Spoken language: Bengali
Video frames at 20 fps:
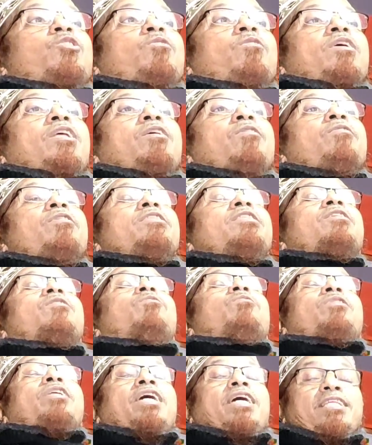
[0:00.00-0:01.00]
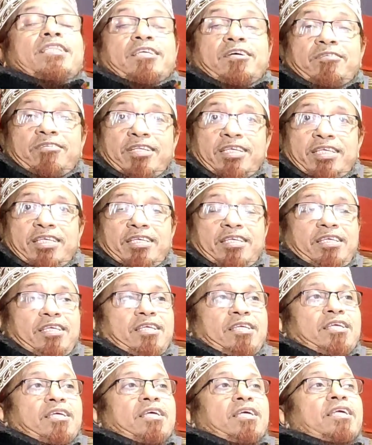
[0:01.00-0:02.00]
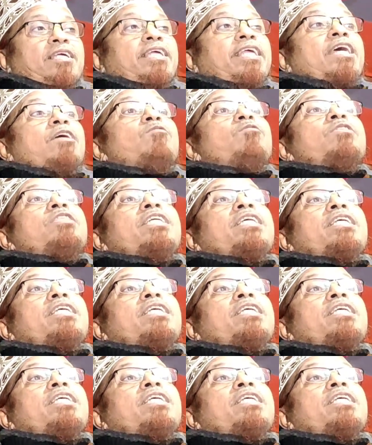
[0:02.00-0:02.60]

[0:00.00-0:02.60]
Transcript: নষ্ট করা হয়েছে কোথায় তাহলে কেন